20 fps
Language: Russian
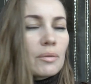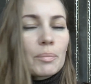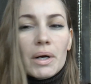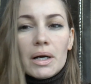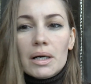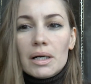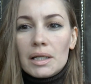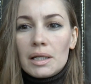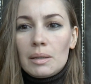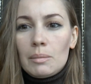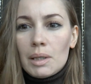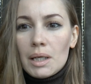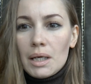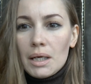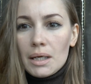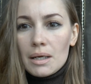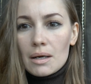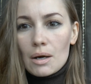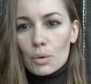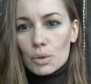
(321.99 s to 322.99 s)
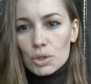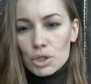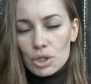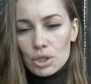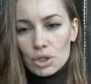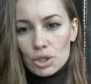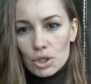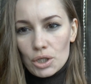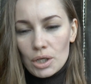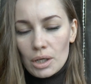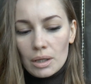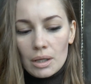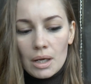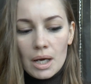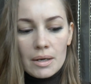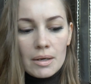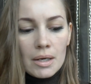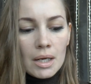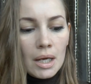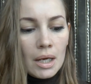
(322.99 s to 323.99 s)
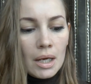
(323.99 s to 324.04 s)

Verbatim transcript: по крайней мере я очень ждала.